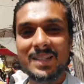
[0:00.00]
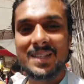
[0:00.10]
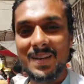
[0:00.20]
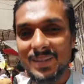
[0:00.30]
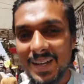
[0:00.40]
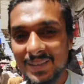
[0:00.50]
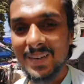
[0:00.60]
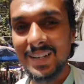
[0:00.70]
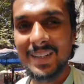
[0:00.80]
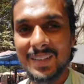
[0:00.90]
भाई साहब
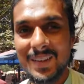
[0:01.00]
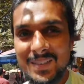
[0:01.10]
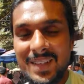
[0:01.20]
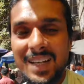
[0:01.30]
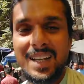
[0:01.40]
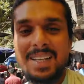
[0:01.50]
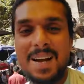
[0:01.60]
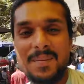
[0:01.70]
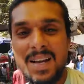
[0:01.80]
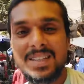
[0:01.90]
तालिबान के दौर में लेकिन
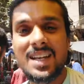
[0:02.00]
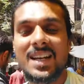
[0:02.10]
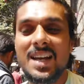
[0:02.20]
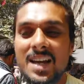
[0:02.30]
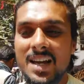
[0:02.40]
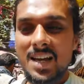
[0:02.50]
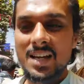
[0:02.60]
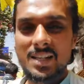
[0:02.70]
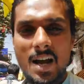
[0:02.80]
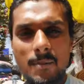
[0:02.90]
यहाँ पे ऐसा नहीं है
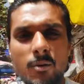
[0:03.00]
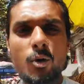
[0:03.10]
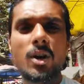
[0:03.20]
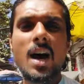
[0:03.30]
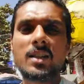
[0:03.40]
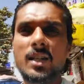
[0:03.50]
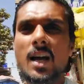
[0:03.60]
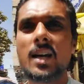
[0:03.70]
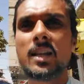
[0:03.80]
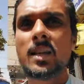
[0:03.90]
यहाँ पे वो नाच
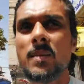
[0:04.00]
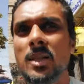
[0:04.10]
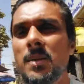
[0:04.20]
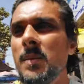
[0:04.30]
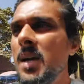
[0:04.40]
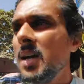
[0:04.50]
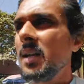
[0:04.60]
चला रहे थे मतलब